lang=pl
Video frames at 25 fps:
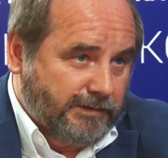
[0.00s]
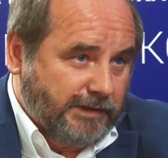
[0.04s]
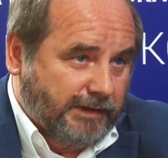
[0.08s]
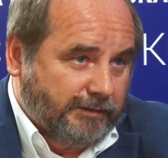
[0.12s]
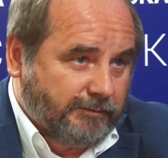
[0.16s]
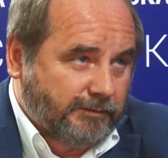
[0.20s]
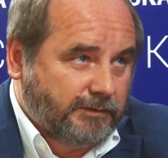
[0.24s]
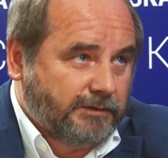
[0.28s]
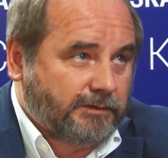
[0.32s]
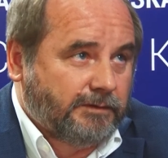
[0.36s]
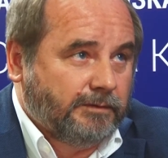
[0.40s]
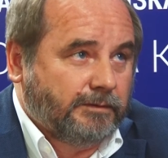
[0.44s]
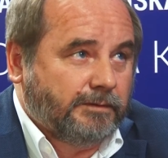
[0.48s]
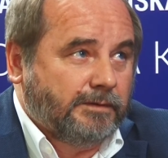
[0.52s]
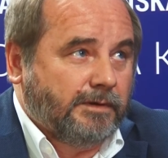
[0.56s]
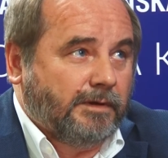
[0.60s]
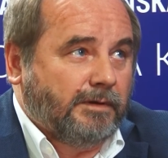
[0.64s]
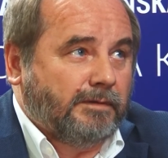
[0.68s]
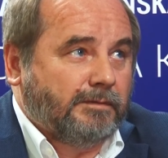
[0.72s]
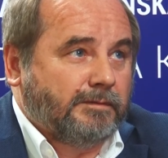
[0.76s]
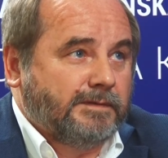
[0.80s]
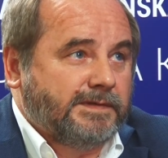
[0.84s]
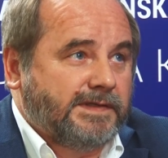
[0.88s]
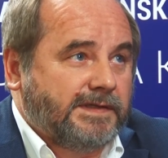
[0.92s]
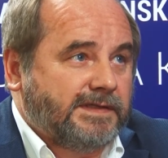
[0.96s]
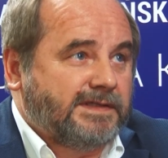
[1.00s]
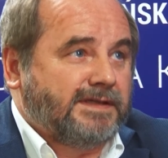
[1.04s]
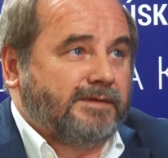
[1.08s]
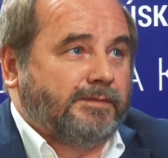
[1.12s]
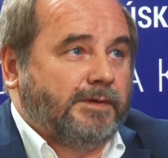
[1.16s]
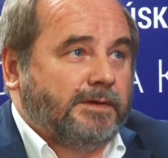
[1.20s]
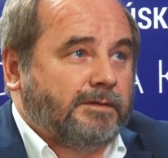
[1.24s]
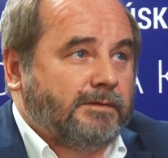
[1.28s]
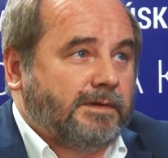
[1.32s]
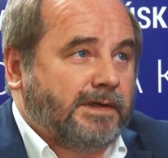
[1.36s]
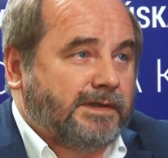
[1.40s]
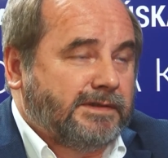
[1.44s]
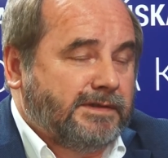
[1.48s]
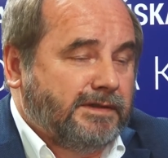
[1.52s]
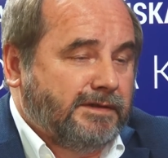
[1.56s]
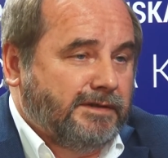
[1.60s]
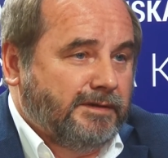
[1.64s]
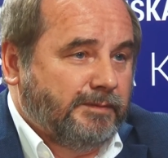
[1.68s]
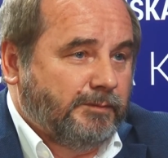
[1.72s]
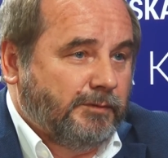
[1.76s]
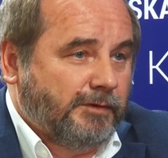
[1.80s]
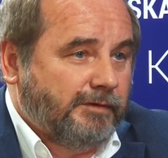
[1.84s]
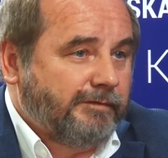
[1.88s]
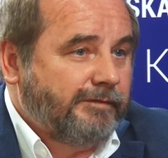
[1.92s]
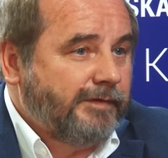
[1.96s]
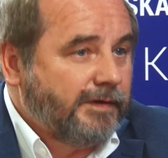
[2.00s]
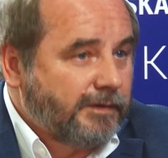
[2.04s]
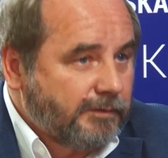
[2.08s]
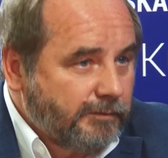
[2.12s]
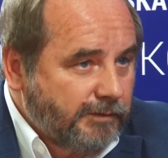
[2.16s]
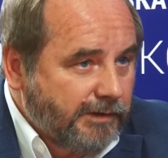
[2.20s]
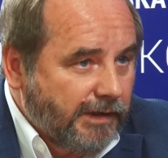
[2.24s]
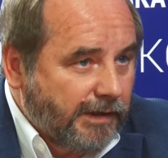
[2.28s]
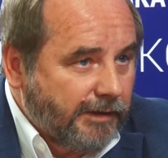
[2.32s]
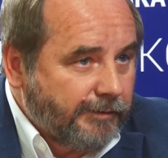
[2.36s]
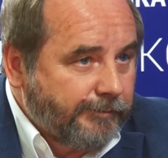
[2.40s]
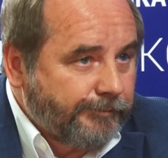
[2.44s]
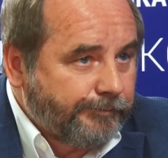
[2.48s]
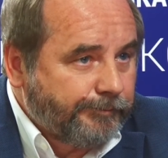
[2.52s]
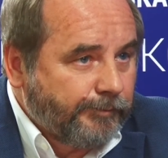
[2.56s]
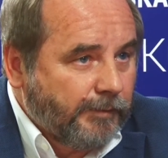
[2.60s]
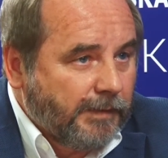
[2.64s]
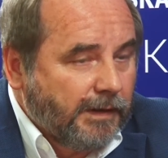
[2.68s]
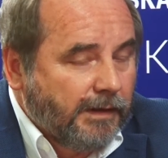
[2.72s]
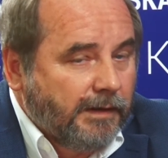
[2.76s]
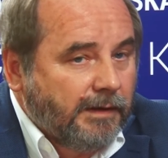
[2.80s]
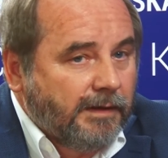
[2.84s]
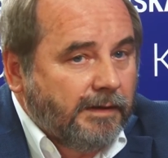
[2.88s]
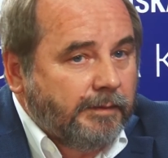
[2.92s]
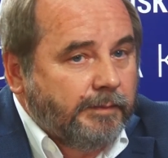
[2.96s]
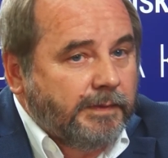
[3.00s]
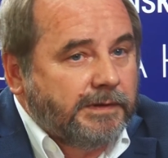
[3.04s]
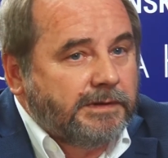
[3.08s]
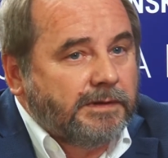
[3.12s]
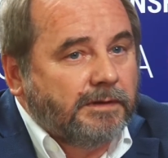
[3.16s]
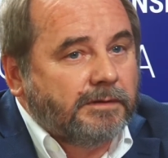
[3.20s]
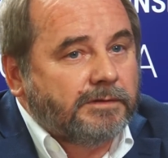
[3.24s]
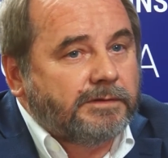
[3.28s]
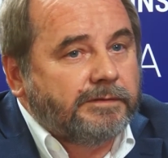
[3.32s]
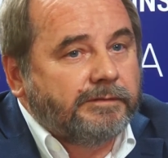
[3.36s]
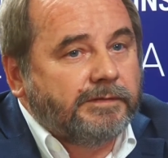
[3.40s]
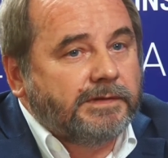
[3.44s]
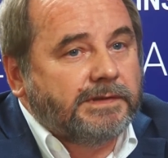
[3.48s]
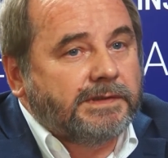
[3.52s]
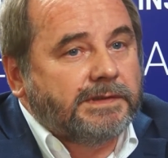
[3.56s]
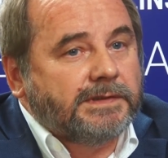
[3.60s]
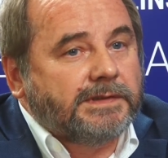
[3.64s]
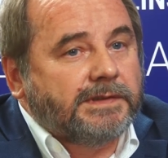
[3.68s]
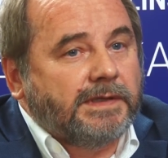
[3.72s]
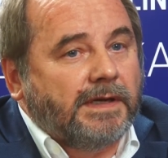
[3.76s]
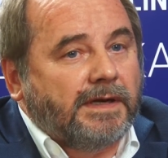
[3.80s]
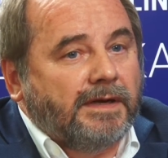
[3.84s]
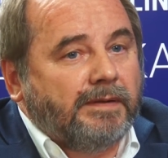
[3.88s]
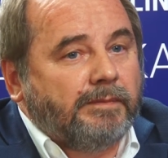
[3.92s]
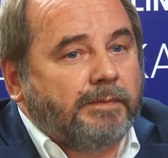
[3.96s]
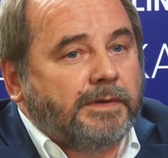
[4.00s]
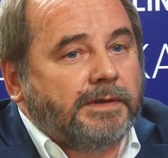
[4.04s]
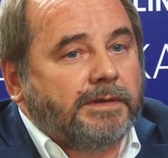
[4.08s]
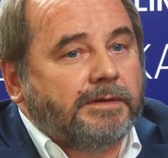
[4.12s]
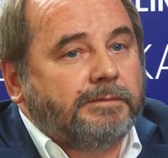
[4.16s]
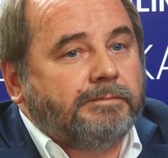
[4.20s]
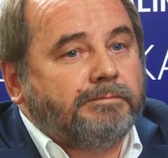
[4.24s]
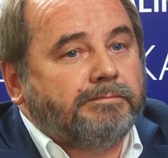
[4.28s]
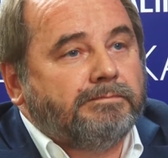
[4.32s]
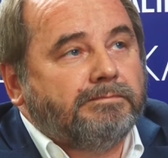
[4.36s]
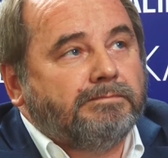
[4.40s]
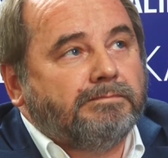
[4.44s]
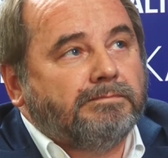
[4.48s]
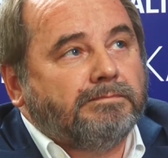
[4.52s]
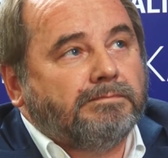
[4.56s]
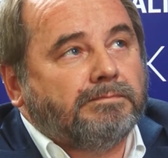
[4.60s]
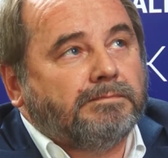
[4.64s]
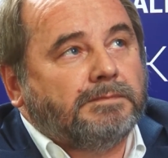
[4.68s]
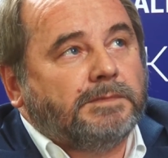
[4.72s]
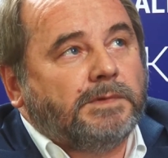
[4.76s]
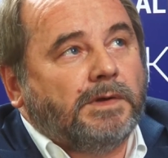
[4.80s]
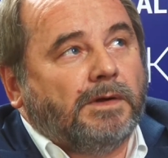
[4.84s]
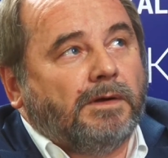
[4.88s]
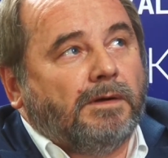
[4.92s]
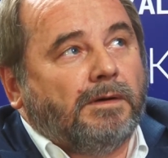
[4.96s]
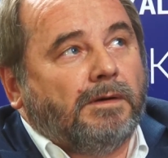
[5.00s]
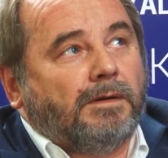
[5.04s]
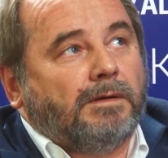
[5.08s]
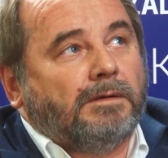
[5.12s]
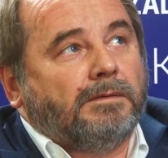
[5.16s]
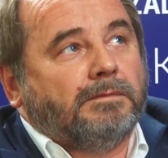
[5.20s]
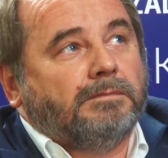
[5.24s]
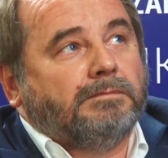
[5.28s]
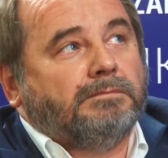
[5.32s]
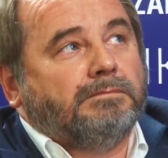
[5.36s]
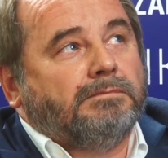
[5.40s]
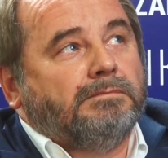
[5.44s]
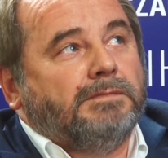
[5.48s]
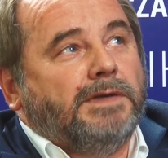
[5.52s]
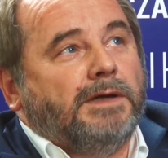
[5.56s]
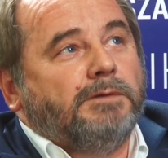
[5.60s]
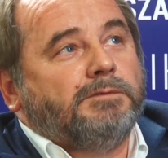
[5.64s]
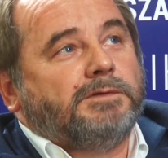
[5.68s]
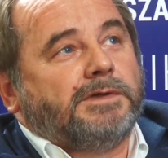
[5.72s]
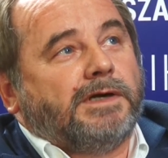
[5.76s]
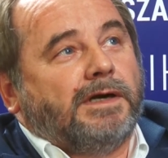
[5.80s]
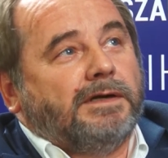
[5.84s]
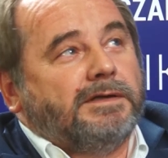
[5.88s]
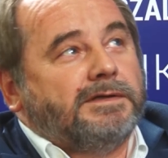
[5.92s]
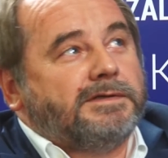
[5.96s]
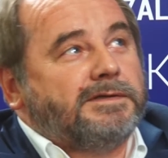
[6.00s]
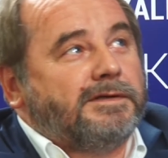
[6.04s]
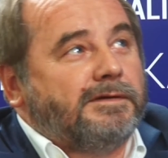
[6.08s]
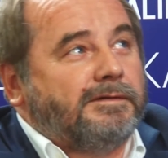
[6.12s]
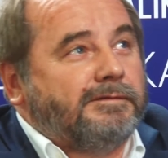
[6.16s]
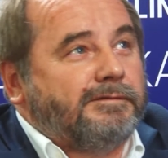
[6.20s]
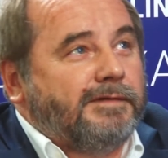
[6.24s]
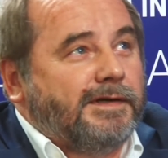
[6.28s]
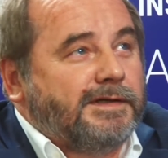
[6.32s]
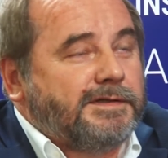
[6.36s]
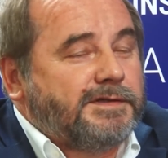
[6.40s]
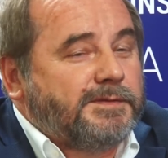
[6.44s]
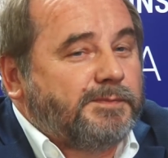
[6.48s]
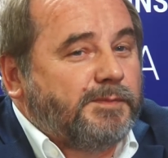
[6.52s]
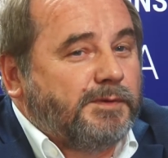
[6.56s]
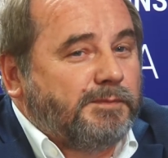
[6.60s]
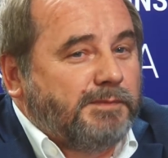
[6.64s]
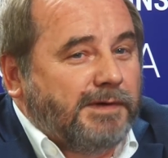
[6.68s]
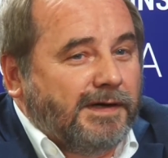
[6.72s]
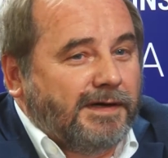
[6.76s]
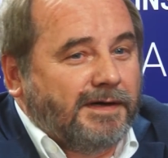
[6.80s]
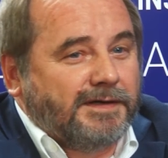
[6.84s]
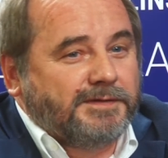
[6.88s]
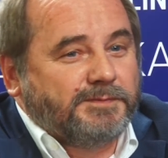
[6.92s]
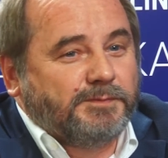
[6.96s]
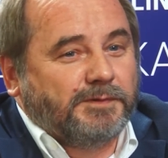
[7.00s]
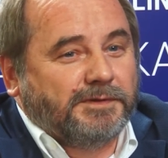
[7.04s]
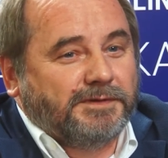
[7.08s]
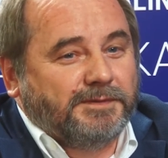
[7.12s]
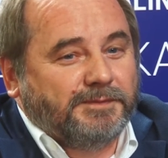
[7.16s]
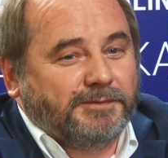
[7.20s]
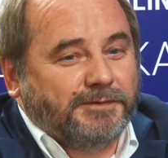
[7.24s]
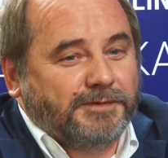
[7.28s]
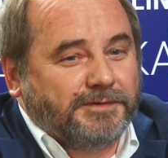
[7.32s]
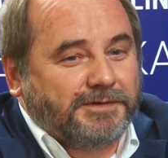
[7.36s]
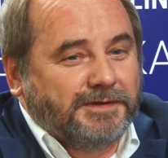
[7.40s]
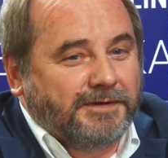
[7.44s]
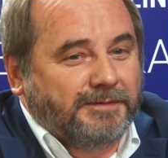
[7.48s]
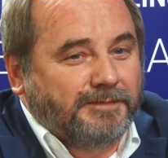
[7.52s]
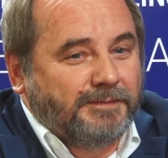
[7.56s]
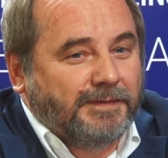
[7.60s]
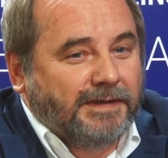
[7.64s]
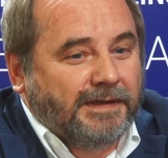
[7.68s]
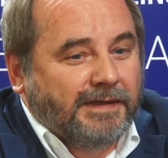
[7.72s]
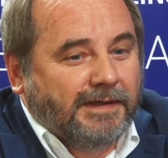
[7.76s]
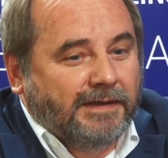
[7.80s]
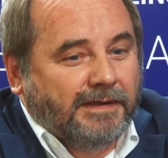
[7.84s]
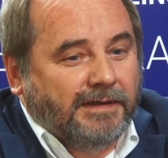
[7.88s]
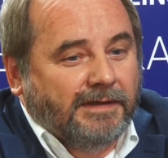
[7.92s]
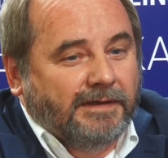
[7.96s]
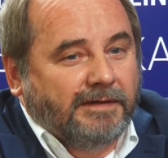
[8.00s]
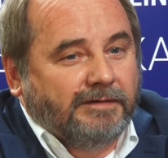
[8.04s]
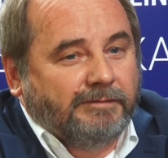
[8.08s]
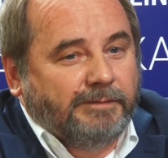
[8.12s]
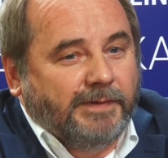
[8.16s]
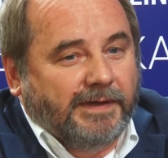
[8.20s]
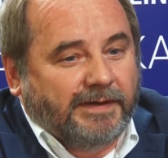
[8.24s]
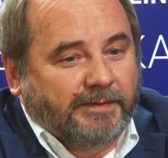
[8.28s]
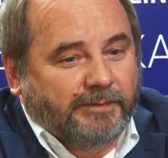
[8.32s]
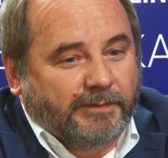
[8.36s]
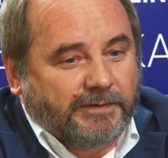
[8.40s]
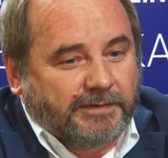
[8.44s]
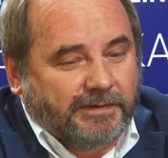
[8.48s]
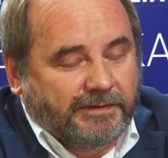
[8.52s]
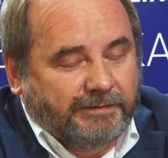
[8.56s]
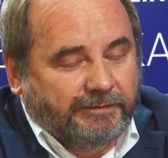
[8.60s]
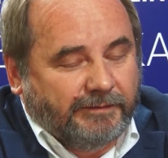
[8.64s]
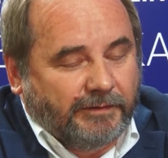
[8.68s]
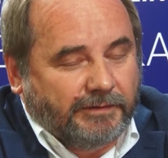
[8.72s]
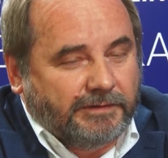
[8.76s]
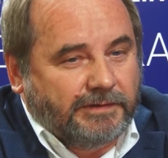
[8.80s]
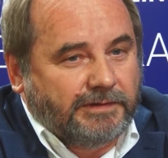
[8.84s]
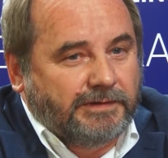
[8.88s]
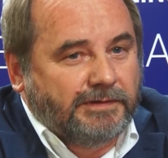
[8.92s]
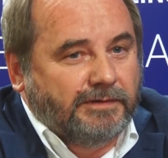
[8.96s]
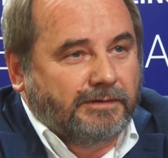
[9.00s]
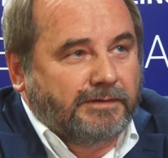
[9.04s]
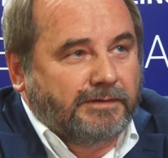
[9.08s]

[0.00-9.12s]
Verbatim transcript: tę, którą system edukacyjny mu oferuje. My się oczywiście staramy to neutralizować, pomagać młodym ludziom w miarę możliwości